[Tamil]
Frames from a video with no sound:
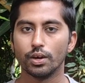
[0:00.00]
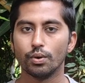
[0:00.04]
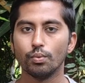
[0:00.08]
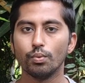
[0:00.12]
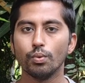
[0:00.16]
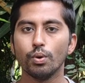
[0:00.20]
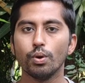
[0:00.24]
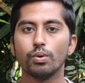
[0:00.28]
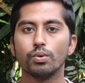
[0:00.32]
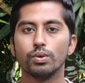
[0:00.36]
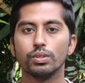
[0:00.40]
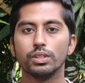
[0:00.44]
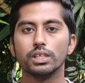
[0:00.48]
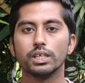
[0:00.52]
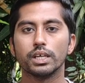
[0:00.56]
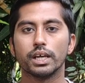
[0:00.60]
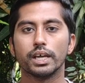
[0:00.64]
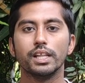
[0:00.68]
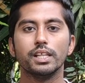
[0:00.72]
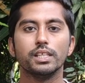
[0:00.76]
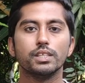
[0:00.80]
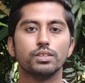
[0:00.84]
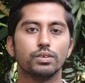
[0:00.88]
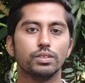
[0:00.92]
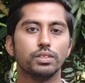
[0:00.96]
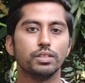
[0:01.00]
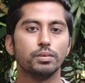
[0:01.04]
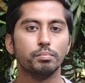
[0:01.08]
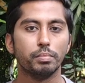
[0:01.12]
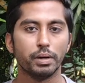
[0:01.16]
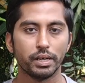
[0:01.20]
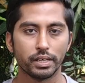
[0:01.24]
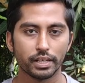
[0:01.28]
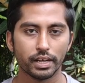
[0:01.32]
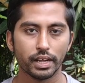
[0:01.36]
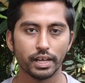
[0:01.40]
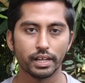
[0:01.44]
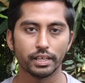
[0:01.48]
எவ்வளோ வந்து ஹெல்த் வந்து
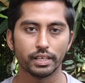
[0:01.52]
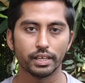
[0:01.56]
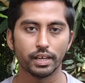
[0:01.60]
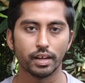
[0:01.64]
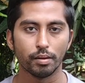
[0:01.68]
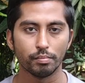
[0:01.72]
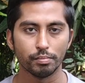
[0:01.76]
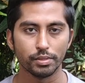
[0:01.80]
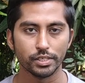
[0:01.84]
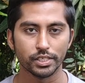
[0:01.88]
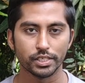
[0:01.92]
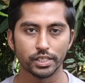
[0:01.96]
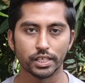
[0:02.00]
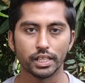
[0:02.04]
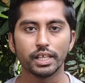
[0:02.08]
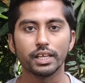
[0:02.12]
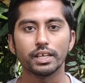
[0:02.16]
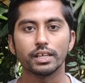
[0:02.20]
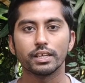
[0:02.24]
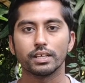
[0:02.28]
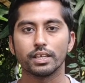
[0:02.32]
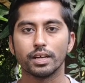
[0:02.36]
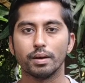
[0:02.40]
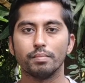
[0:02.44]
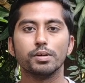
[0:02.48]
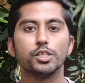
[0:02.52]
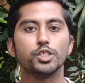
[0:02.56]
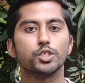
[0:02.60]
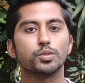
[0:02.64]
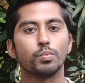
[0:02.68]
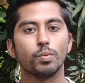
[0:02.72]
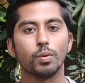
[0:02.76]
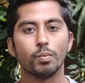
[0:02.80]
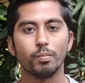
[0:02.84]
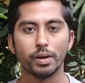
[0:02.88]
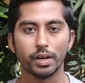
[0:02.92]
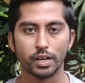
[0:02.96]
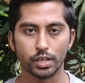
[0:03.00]
பெட்டராக இருக்கு அப்படின்றத
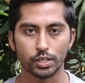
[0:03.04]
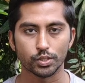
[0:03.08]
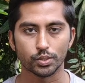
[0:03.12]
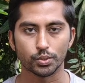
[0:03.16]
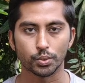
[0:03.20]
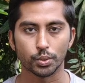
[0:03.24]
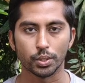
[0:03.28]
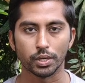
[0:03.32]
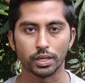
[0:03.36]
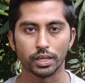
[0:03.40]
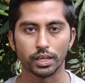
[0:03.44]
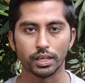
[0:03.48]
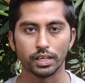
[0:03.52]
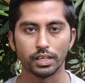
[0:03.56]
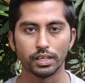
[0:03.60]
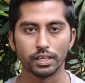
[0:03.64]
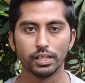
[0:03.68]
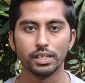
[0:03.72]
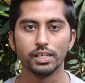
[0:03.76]
கமெண்ட்ஸ் மூலமா எனக்கு சொல்லுங்க